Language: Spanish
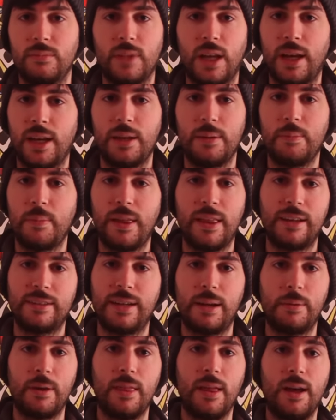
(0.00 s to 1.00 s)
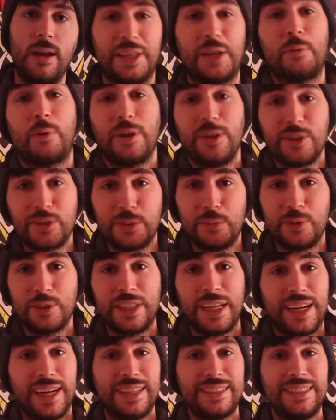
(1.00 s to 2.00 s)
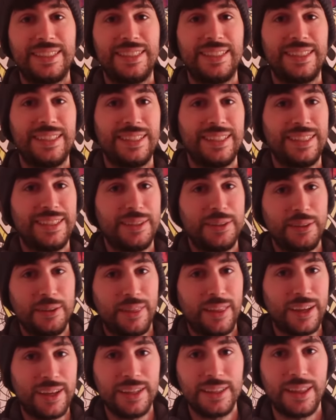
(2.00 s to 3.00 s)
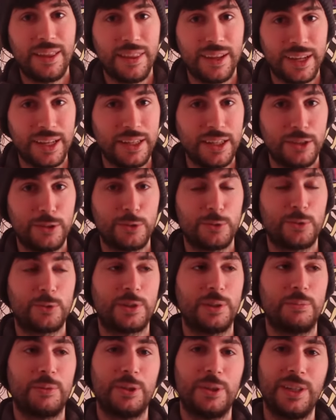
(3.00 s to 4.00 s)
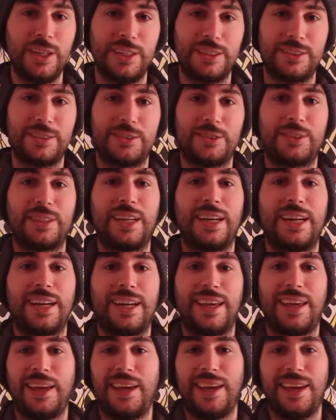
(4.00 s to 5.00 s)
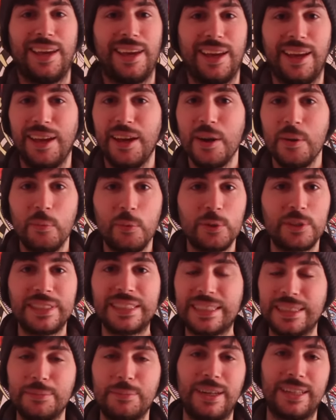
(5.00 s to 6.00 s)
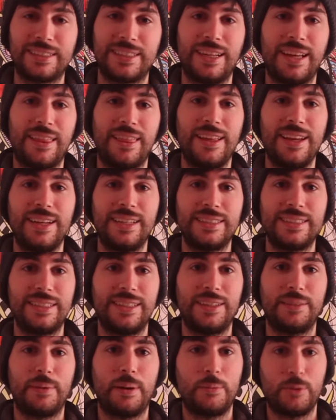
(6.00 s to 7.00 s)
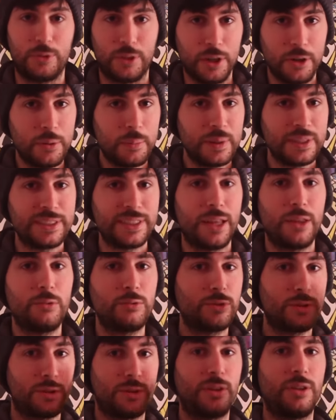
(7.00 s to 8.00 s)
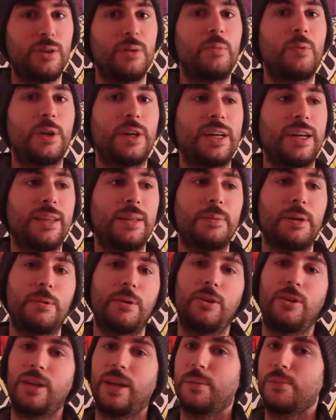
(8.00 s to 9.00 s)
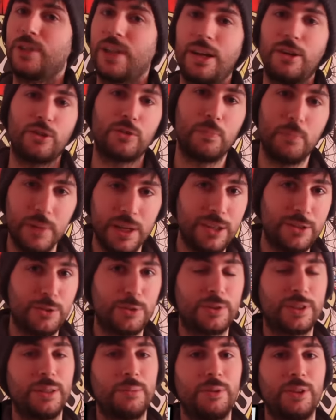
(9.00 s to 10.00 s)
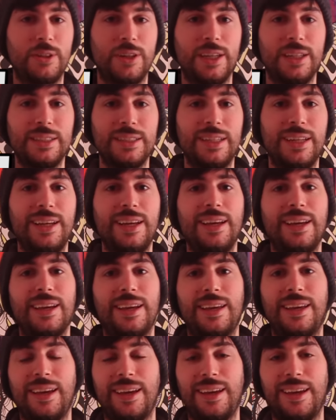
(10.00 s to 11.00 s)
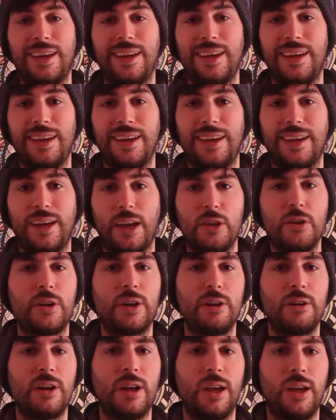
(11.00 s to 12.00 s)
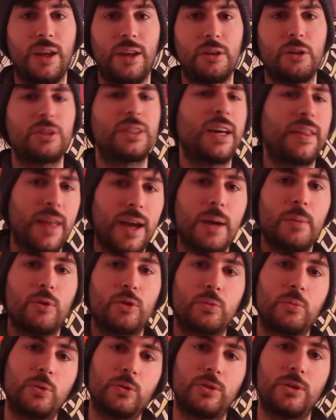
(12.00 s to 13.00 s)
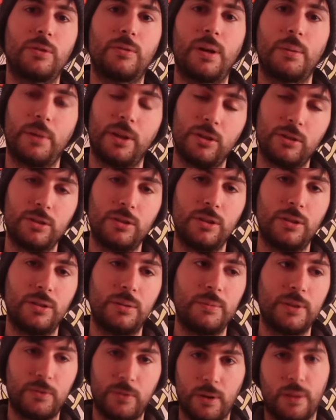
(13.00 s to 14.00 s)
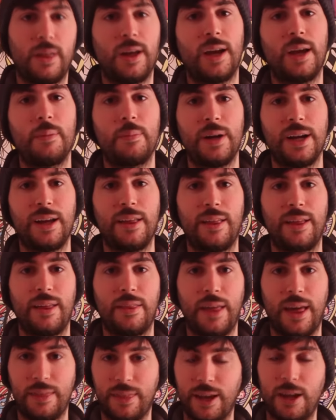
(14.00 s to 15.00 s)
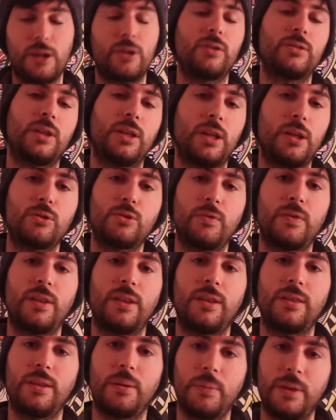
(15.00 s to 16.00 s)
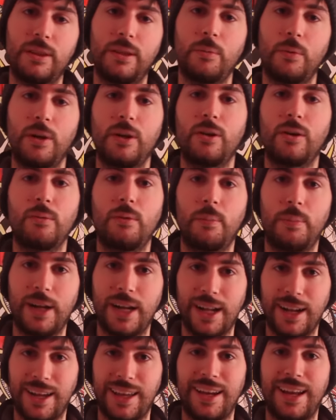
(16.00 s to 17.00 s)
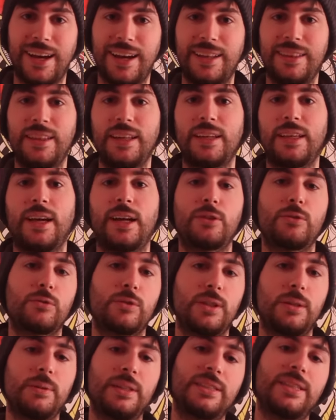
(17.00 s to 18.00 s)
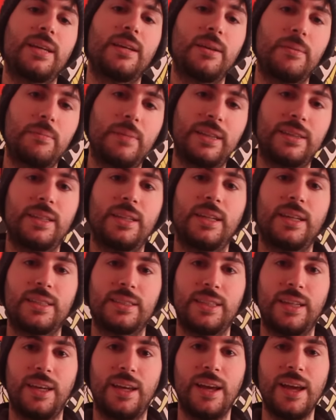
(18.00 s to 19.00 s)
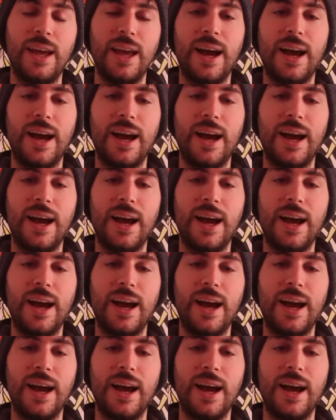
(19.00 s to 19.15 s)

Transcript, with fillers: ahí me dais la vida. Y bueno, somos ya casi cerquita de 500 suscriptores, o sea que muchísimas gracias y vamos, tengo pensado un sorteo muy grande para cuando lleguemos a los 1000 suscriptores que, yo creo que no tardaremos mucho. o Al menos yo me esforzaré para hacer el contenido suficientemente bueno como para que la gente quiera suscribirse y mantenerse